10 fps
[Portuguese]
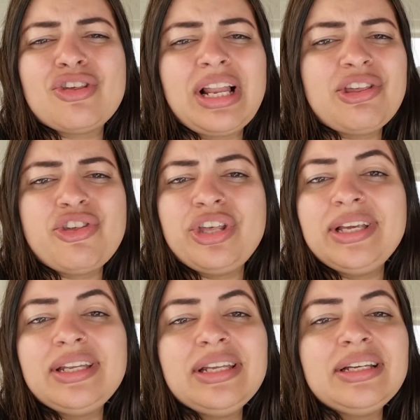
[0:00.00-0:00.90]

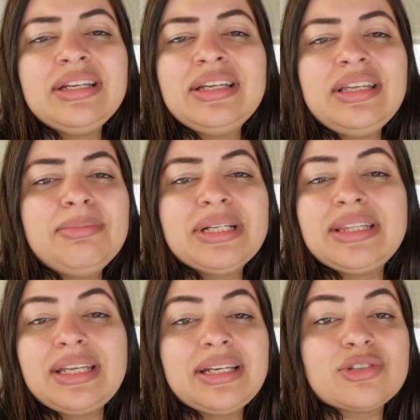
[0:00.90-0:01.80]
gelatina e
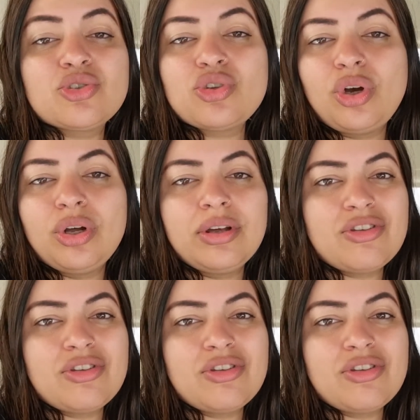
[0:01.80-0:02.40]
manteiga só.